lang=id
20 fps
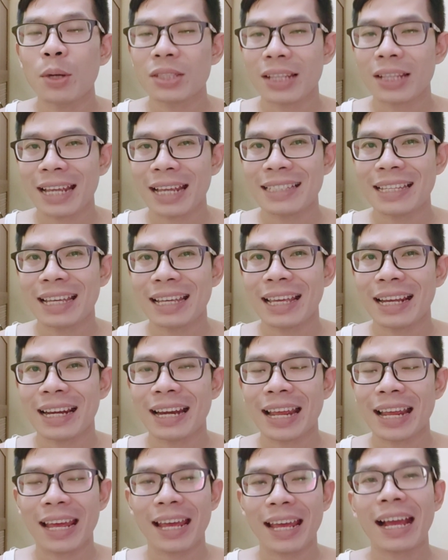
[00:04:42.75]

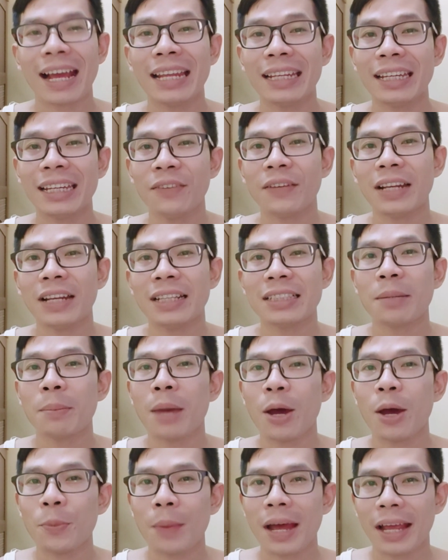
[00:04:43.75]
moisturizer. Nah, kali ini
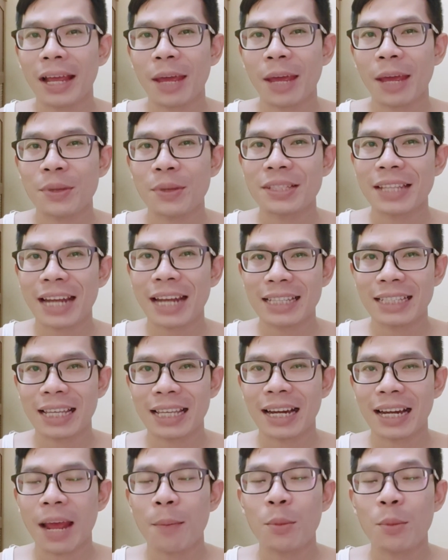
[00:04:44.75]
Felixnya mau pakai
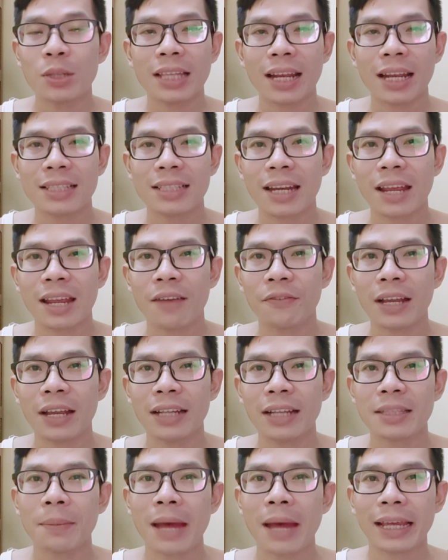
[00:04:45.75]
moisturizer. Nah, moisturizer yang
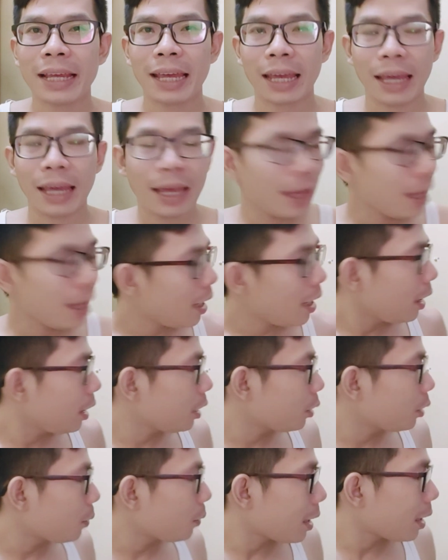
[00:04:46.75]
Felixnya pakai
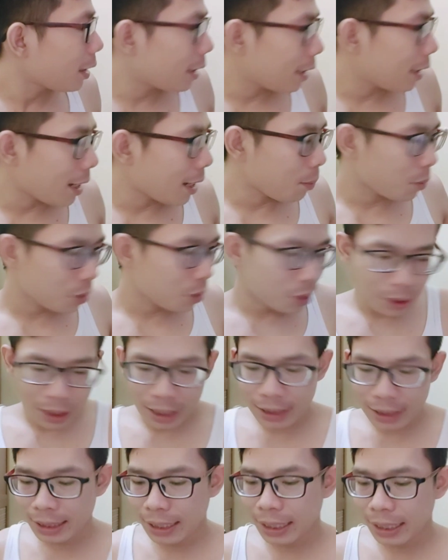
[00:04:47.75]
itu adalah
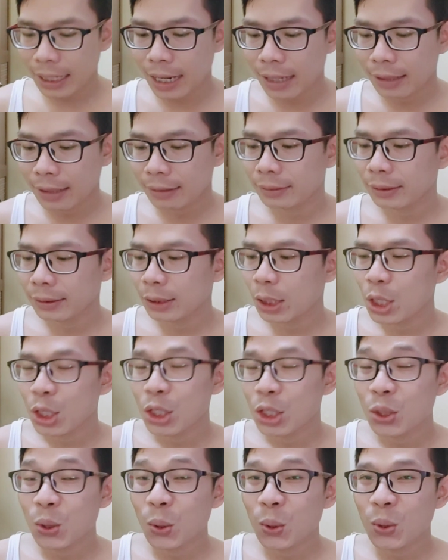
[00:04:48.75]
moisturizer yang
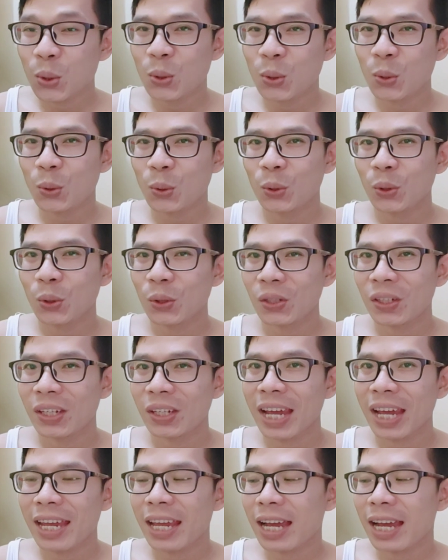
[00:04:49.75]
Suzu
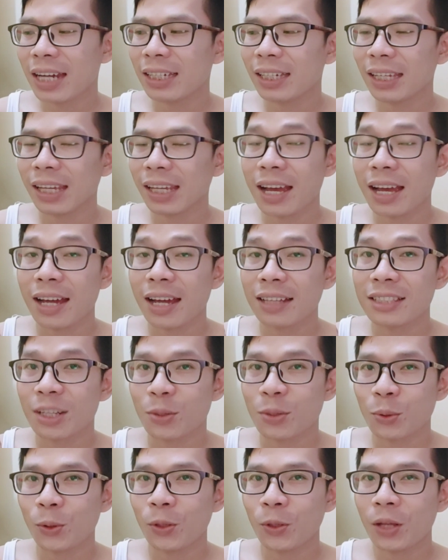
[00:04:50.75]
ya yang ini
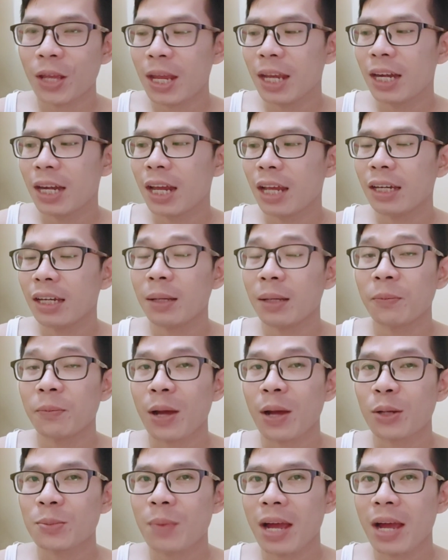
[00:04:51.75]
yang jeruk nah
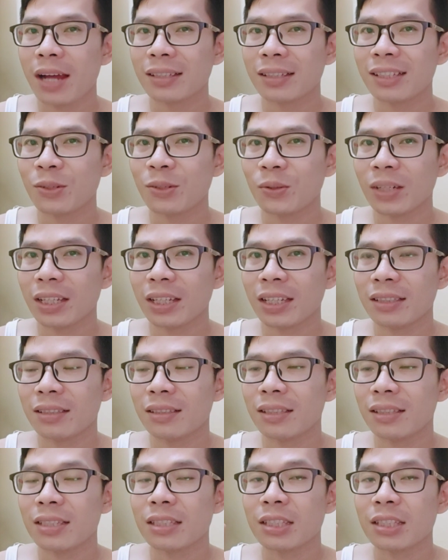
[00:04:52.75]
ini bagus banget di
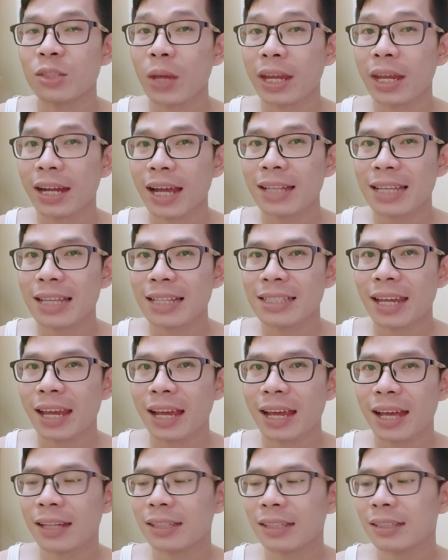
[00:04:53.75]
kulit disesuaikan
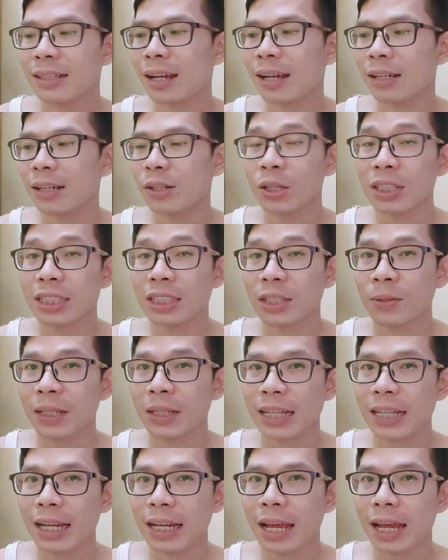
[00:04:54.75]
saja ya dengan
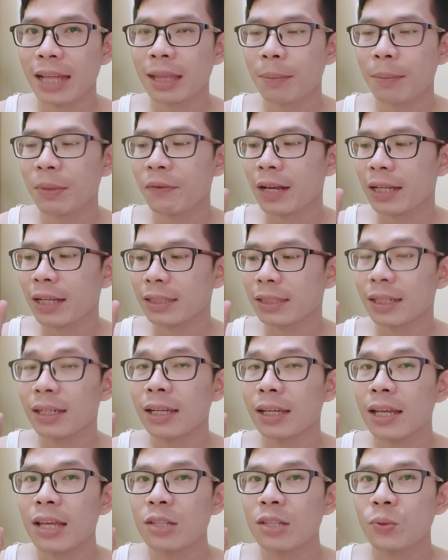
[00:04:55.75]
kondisi kulit kalian tapi Felix